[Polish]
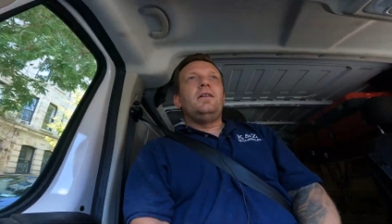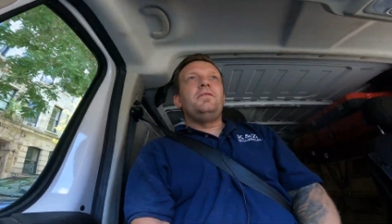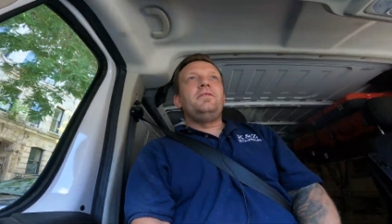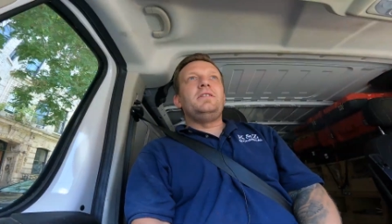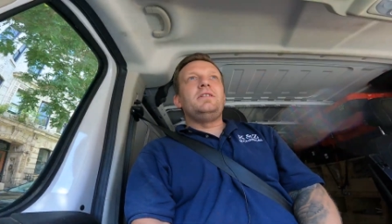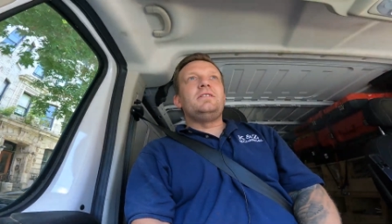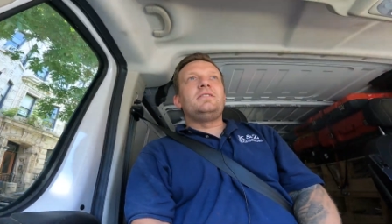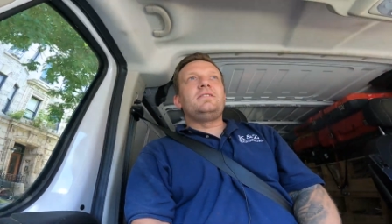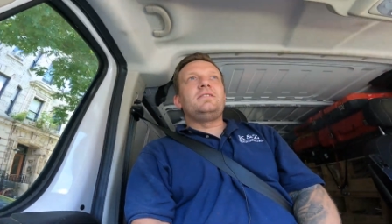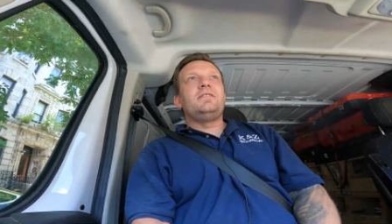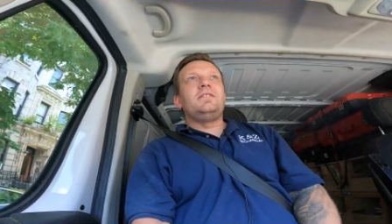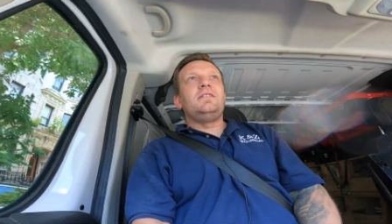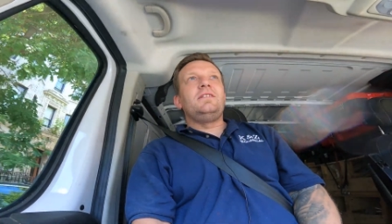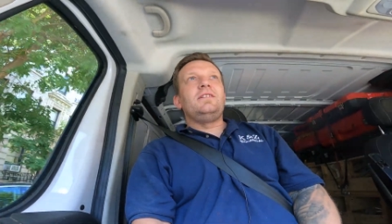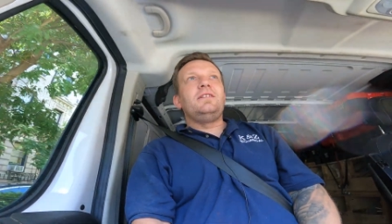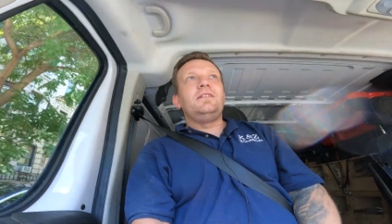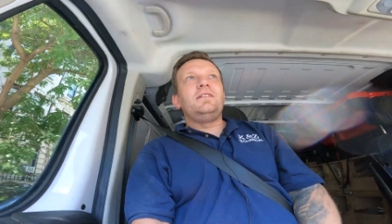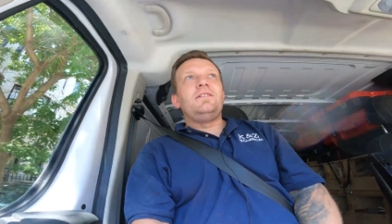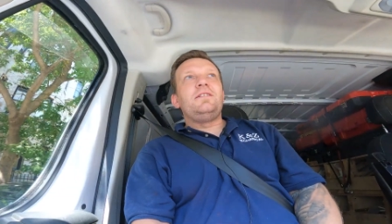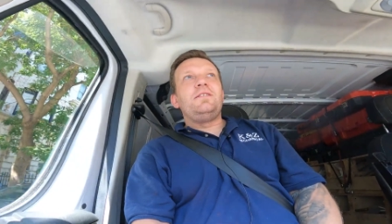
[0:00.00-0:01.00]
Więc
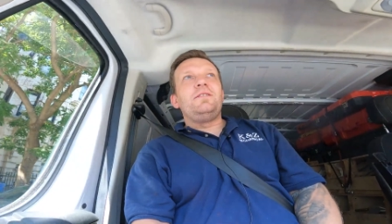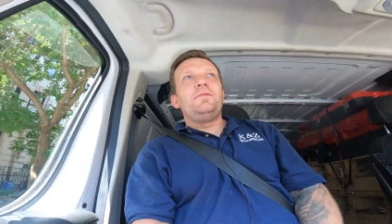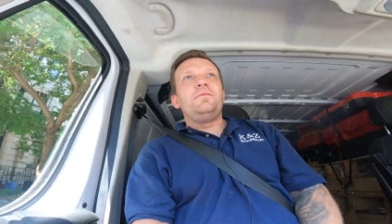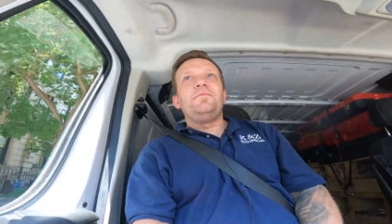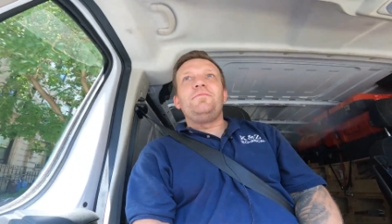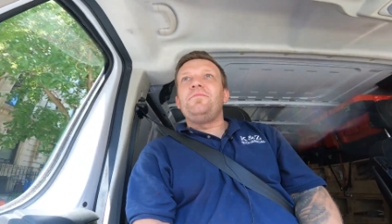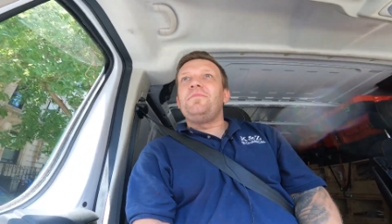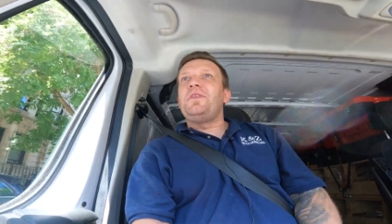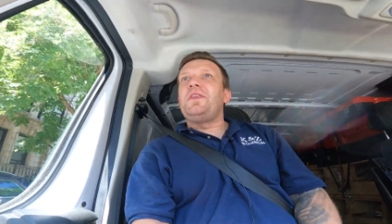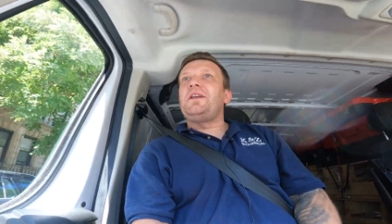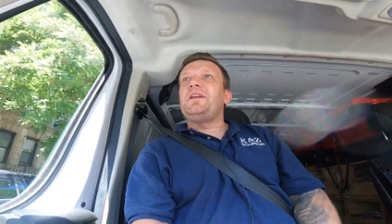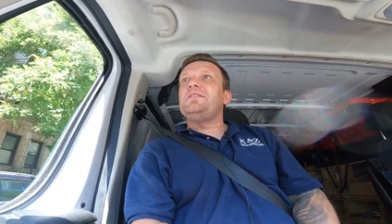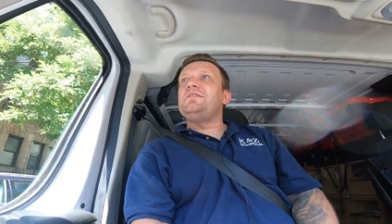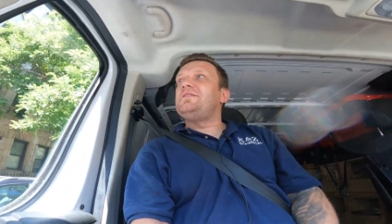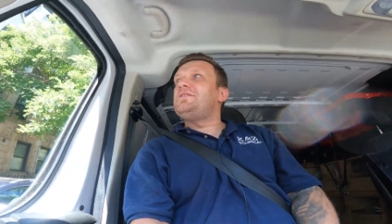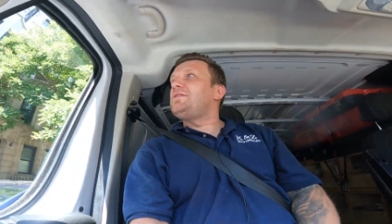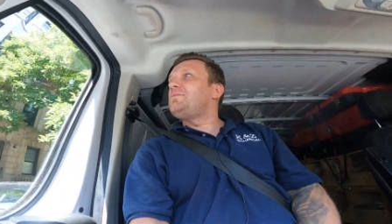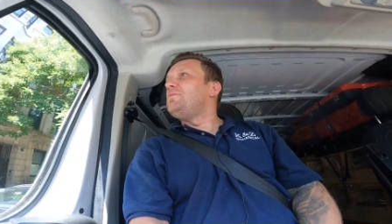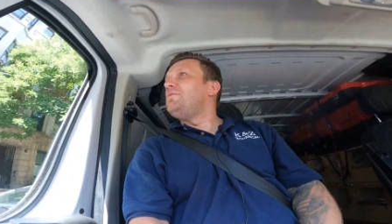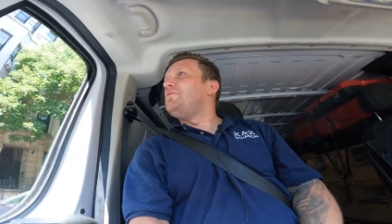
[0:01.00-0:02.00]
teraz
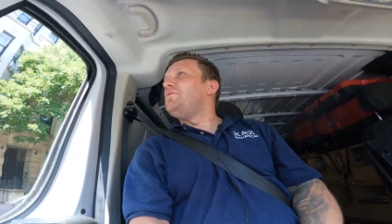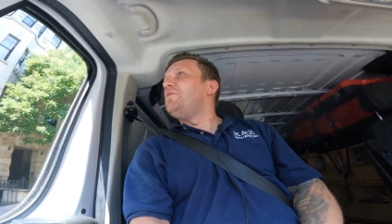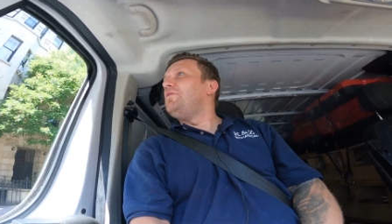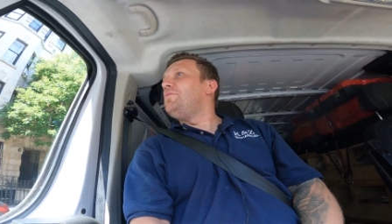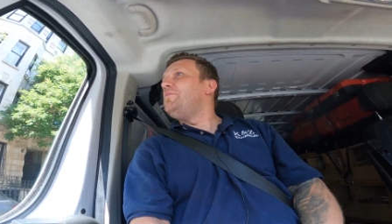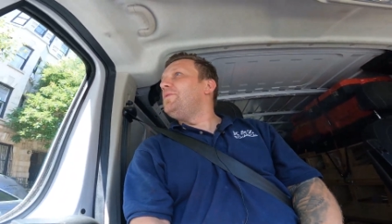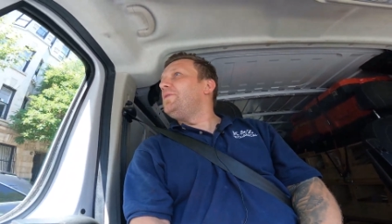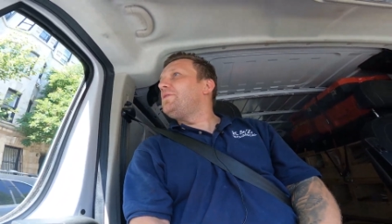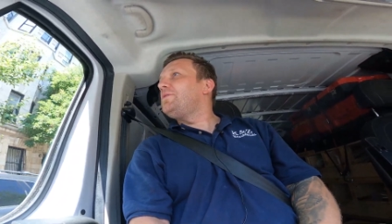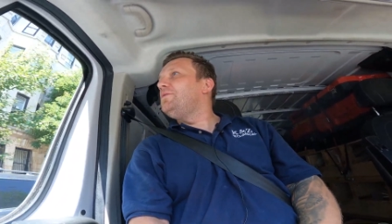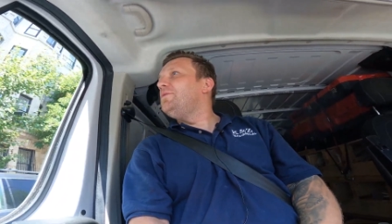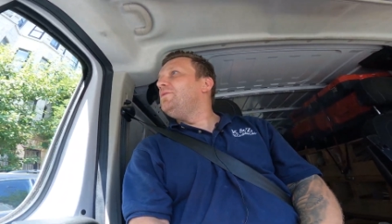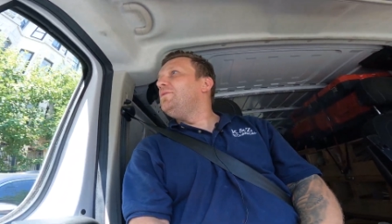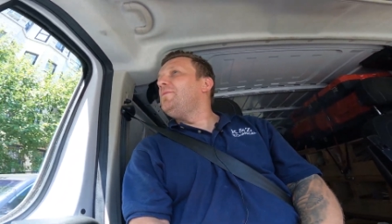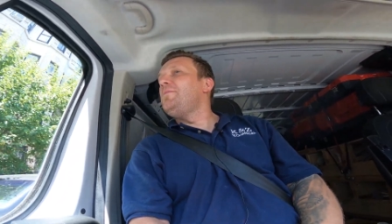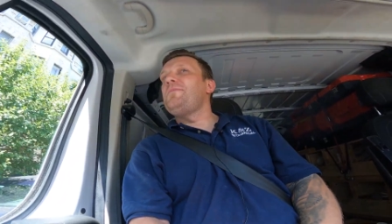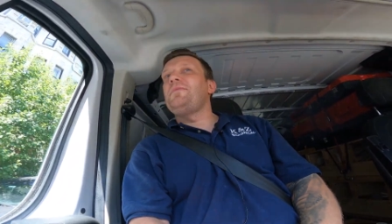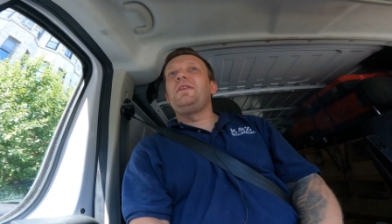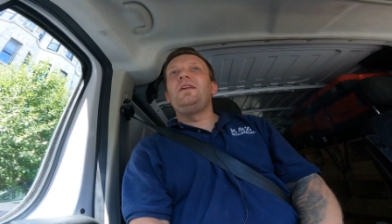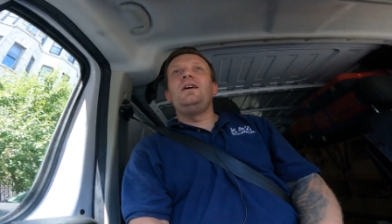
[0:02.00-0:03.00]
jesteśmy w Nowym Jorku.